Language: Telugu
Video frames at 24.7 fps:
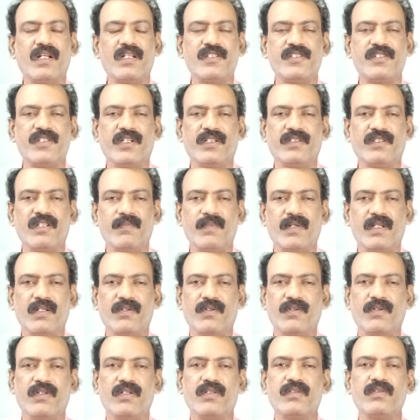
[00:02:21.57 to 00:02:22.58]
గతిశక్తి
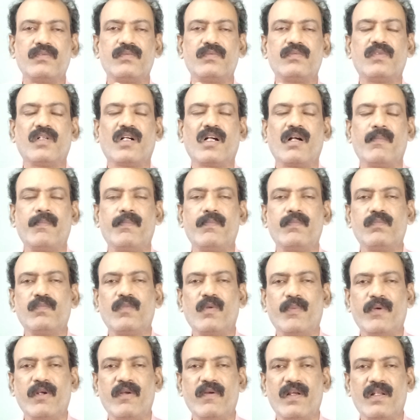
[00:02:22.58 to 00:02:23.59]
పథకంలో ఒక
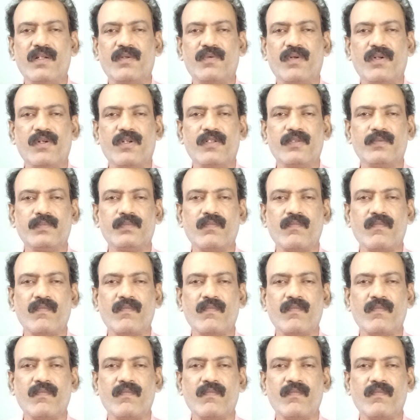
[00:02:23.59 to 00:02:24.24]
ముప్పై వేల కోట్లు